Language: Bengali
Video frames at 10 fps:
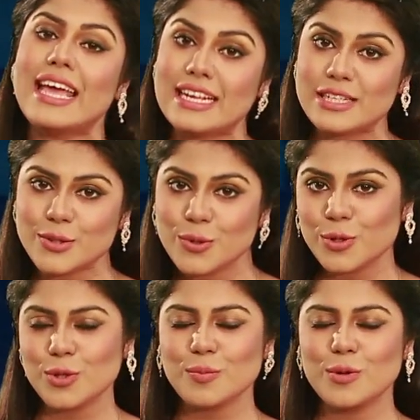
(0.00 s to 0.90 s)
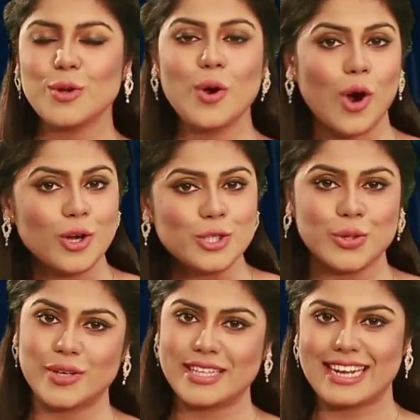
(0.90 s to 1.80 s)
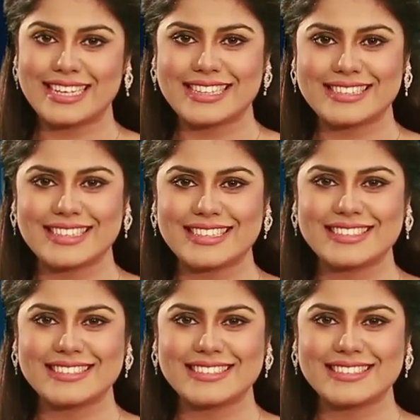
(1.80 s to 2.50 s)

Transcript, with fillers: একটি গুরুত্বপূর্ণ অংশ হয়ে দাঁড়িয়েছে